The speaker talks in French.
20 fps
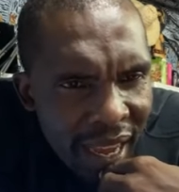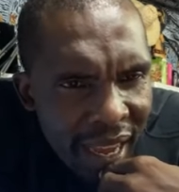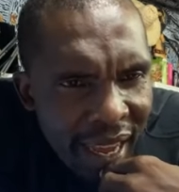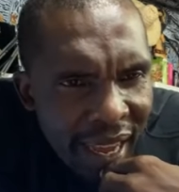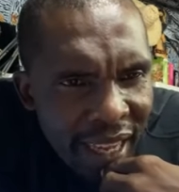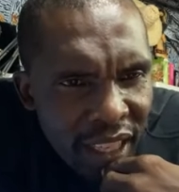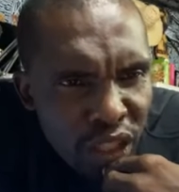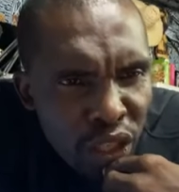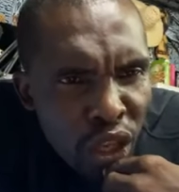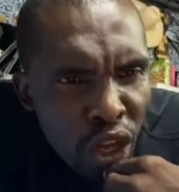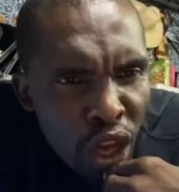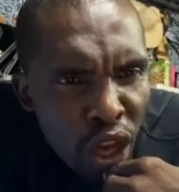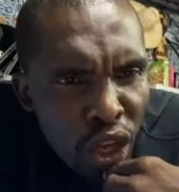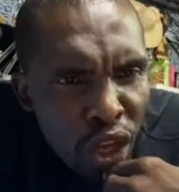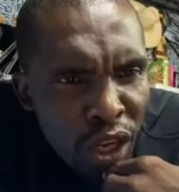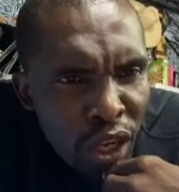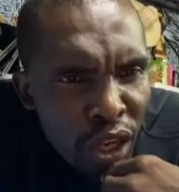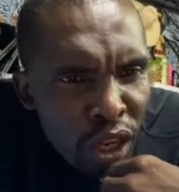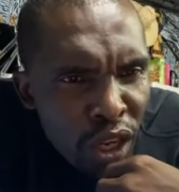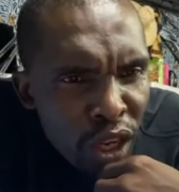Est-ce que
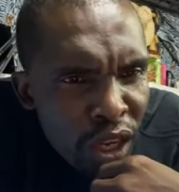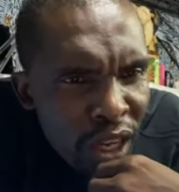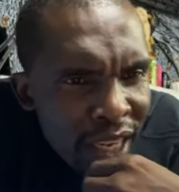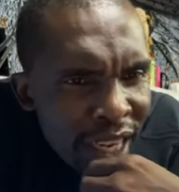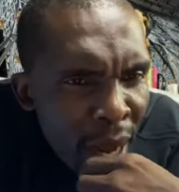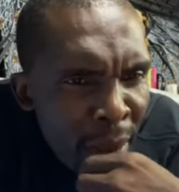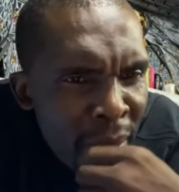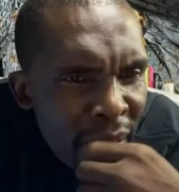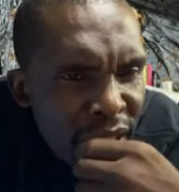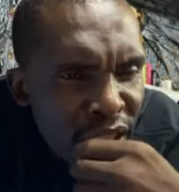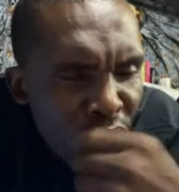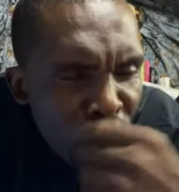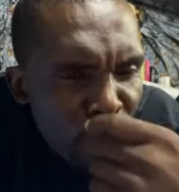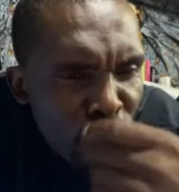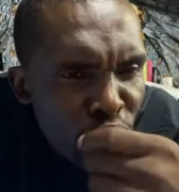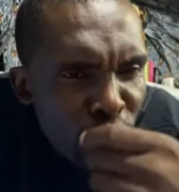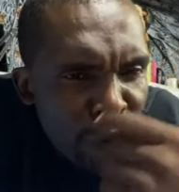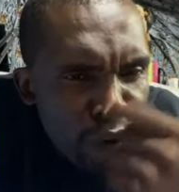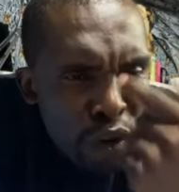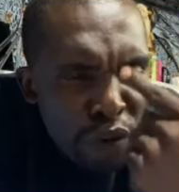la maison que
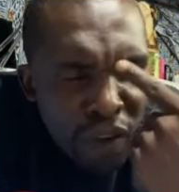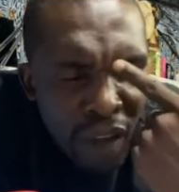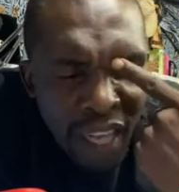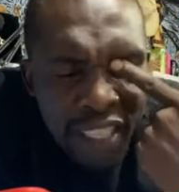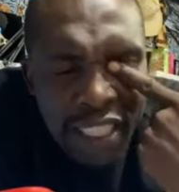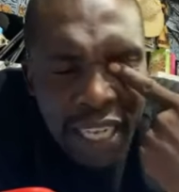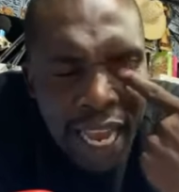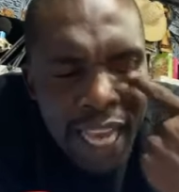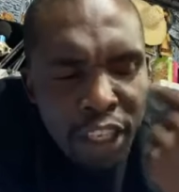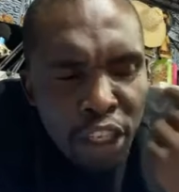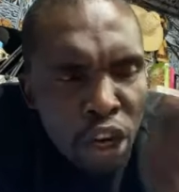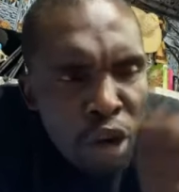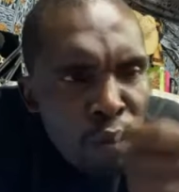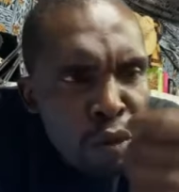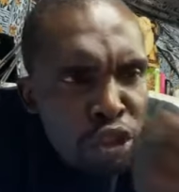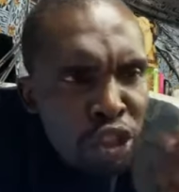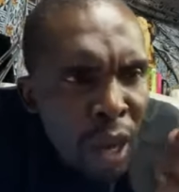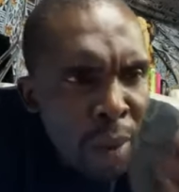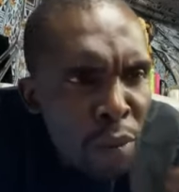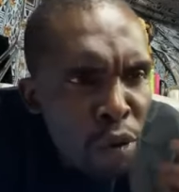tu fais le jardinage, est-ce que le
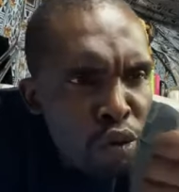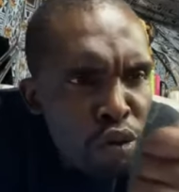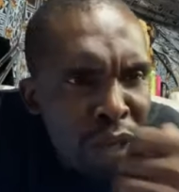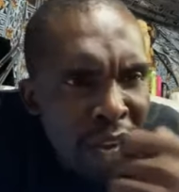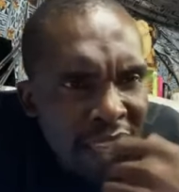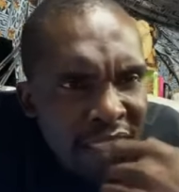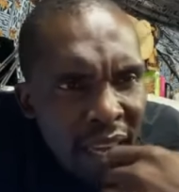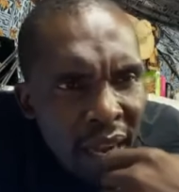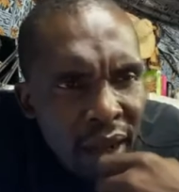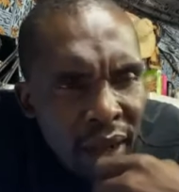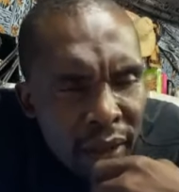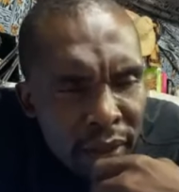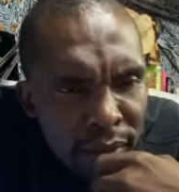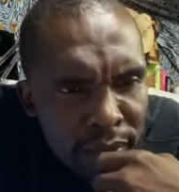monsieur a beaucoup d'argent